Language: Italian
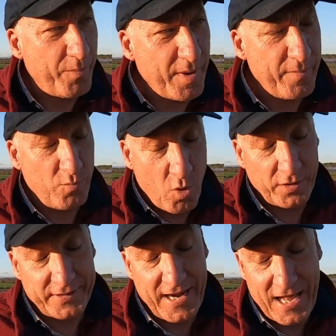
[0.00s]
per,
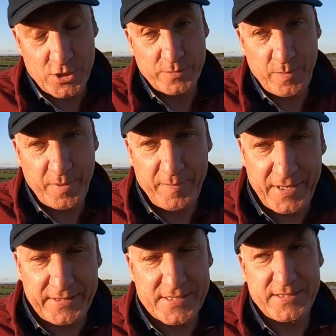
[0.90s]
buon drenaggio può
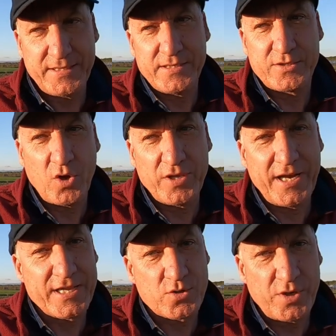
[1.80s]
permettersi di
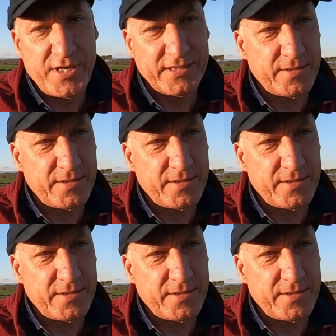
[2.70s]
togliere le scoline,